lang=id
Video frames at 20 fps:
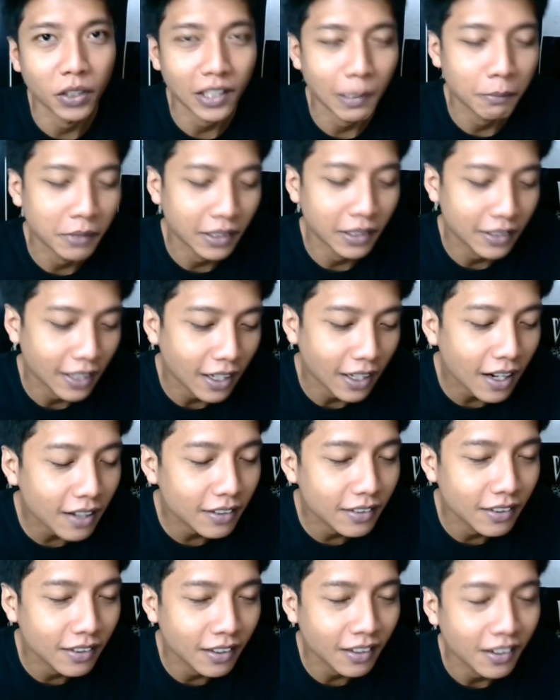upgrade
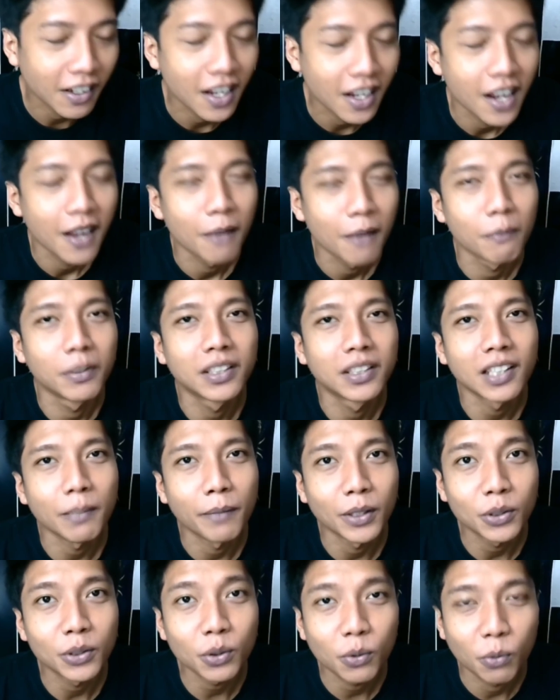karakter Bisa
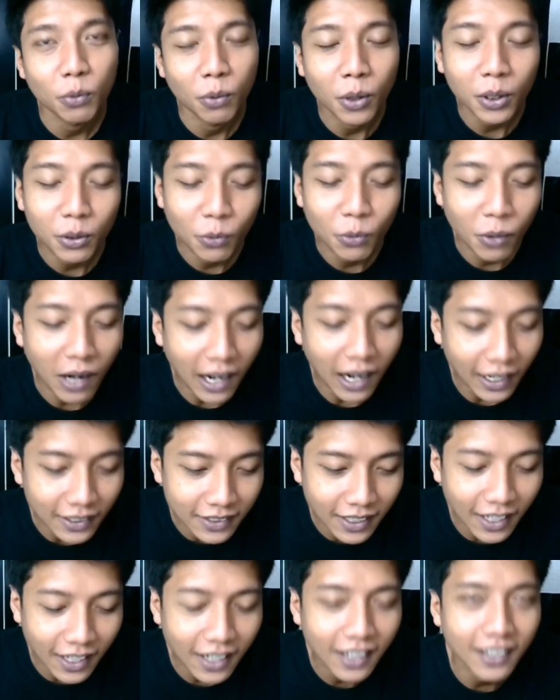masuk word gua
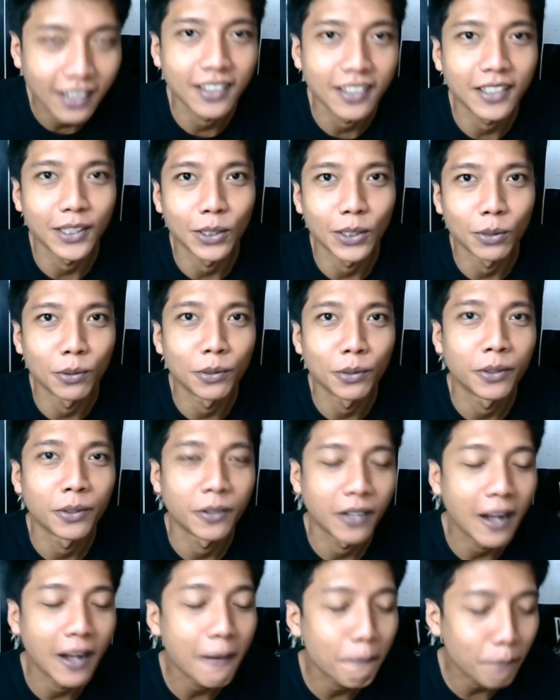aja gitu
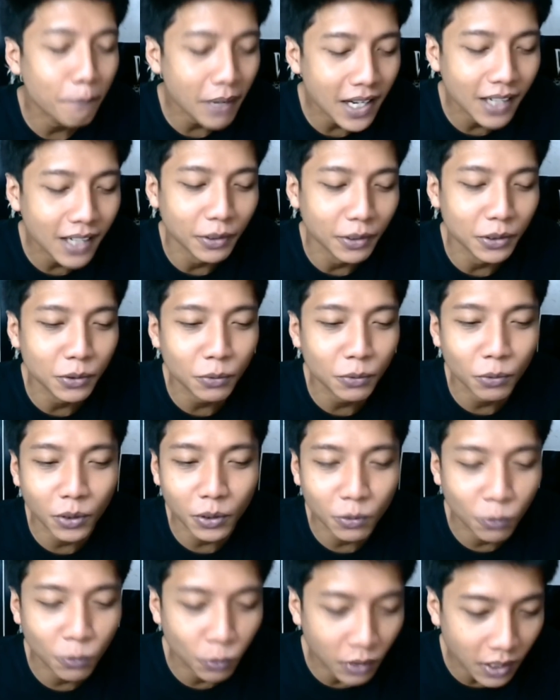Gampang masuk
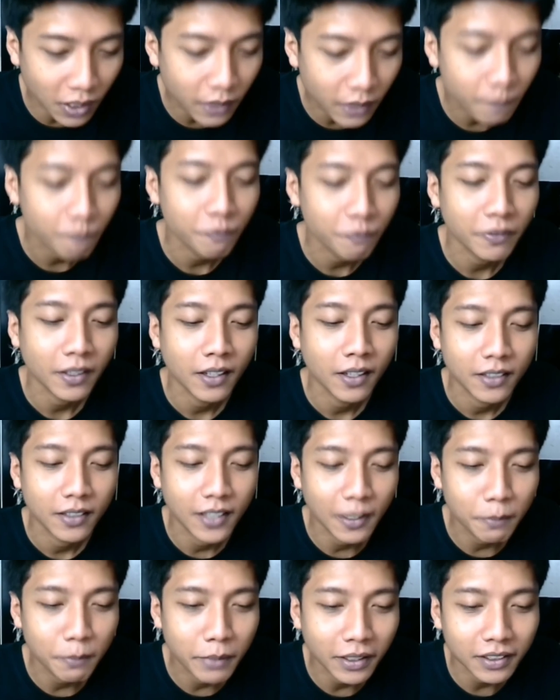word gua
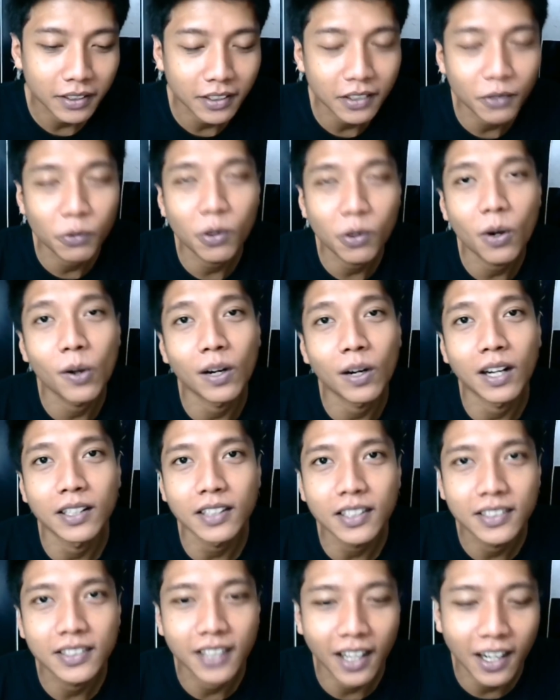dan biasanya gue
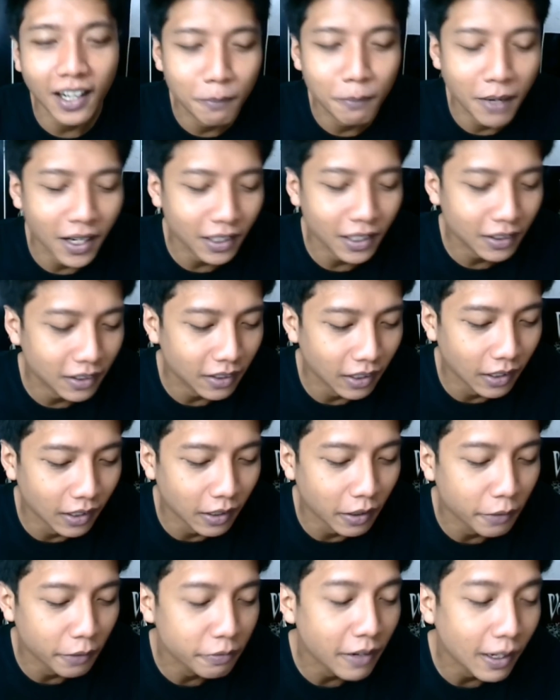orangnya jarang banget
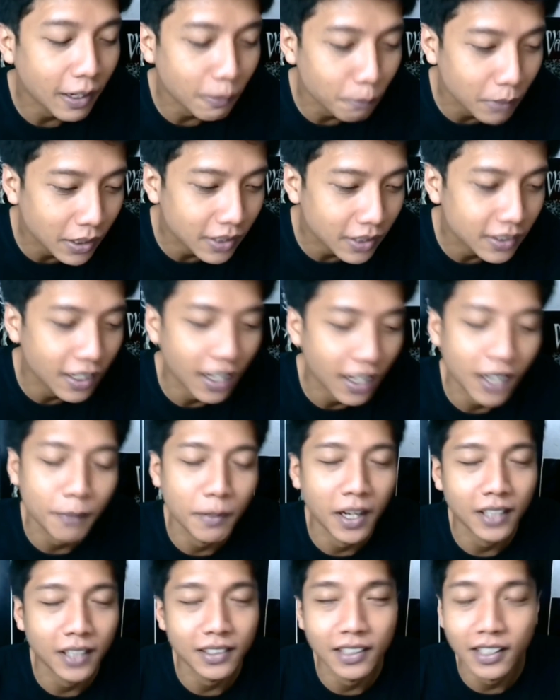uh, farming,
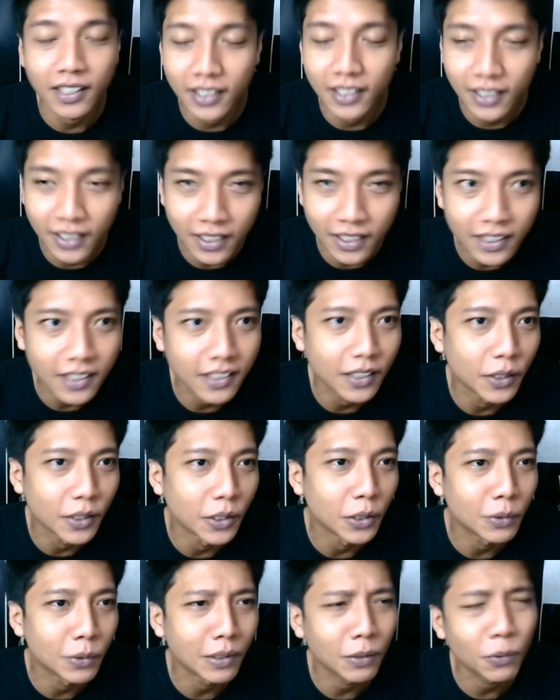jarang banget grinding
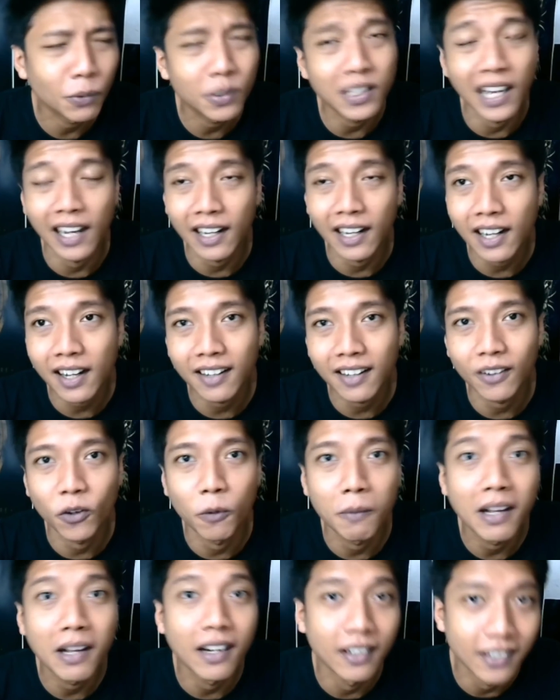gitu-gitu kan gue jarang karena
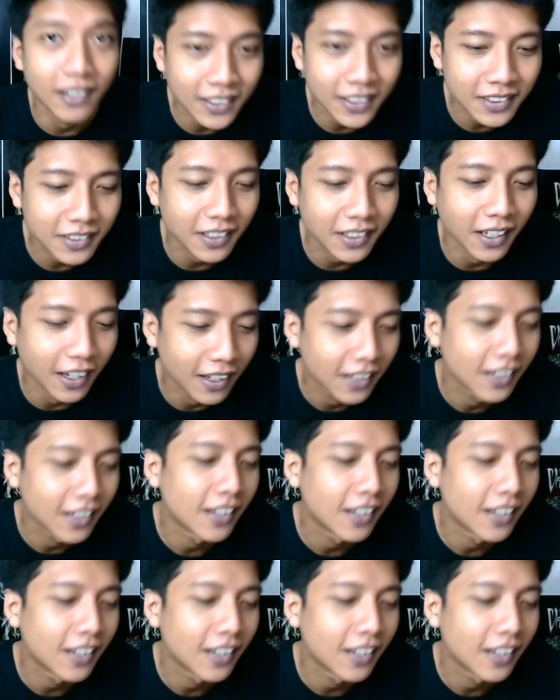gue males ya